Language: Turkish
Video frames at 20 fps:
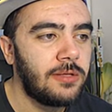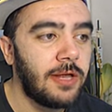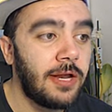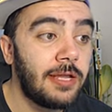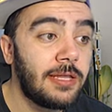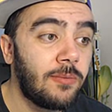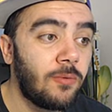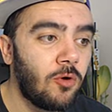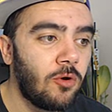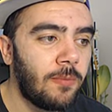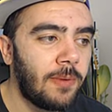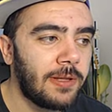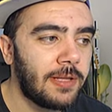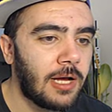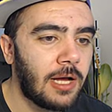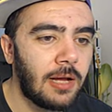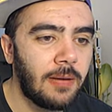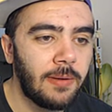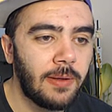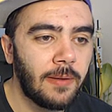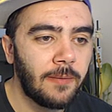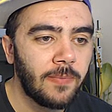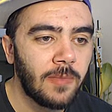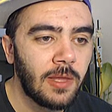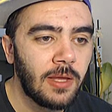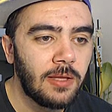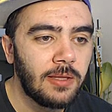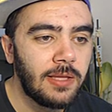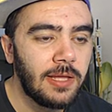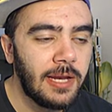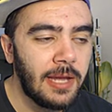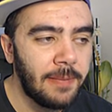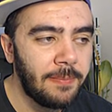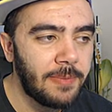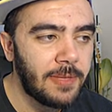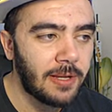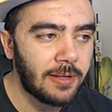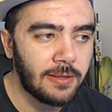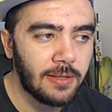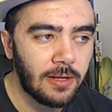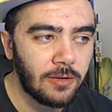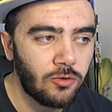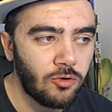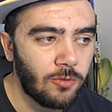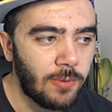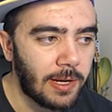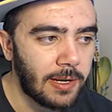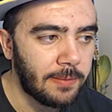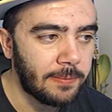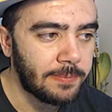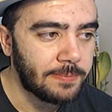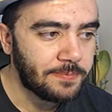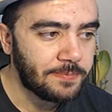Denedim olmadı abi. Deneyim bir tek daha dur bak.